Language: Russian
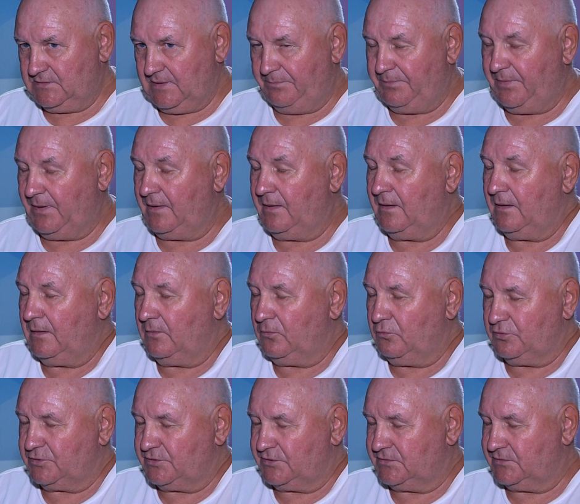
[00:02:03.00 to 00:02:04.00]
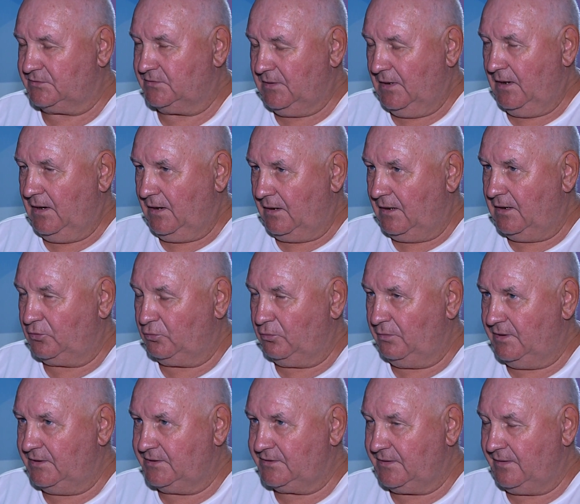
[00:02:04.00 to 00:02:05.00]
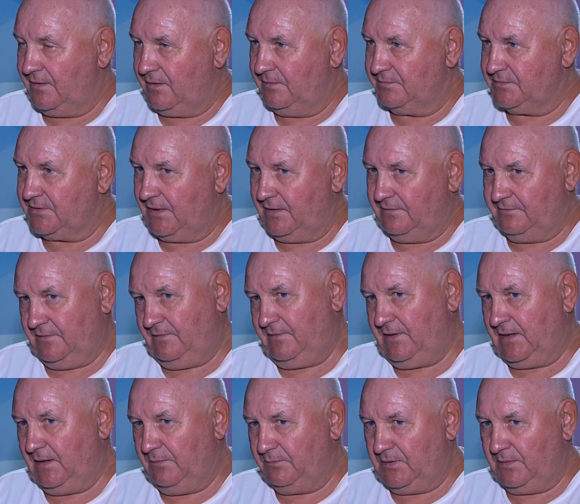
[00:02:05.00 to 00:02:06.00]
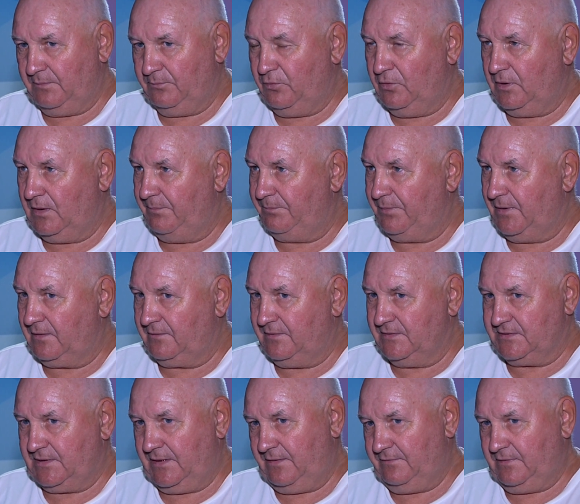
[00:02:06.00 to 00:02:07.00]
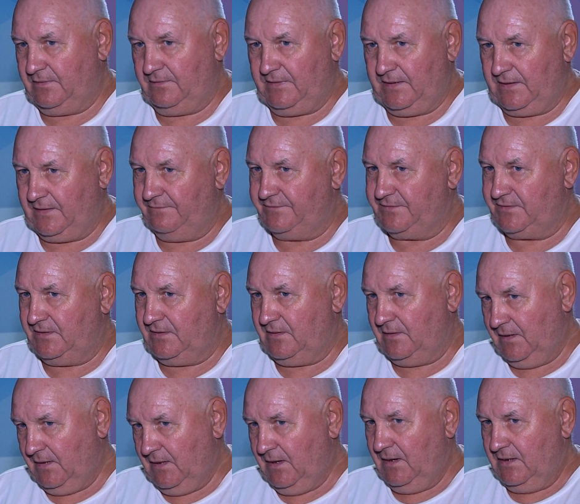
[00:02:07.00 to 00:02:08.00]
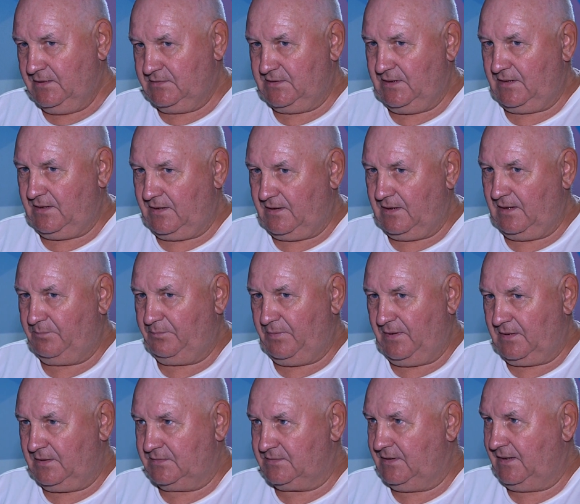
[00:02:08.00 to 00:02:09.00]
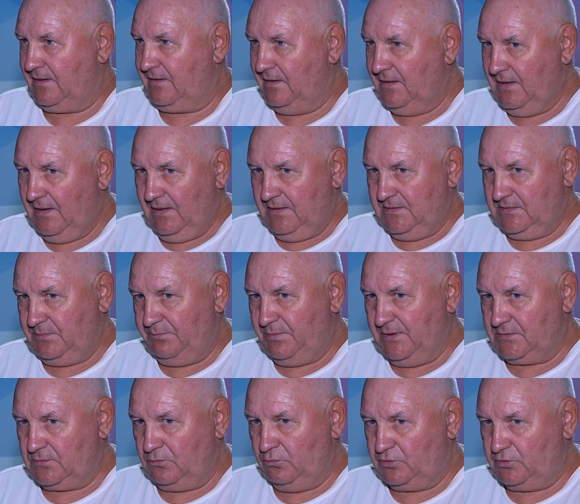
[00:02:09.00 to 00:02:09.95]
соперники тоже готовились к этим соревнованиям, тем более первое соревнование все захотят показать себя с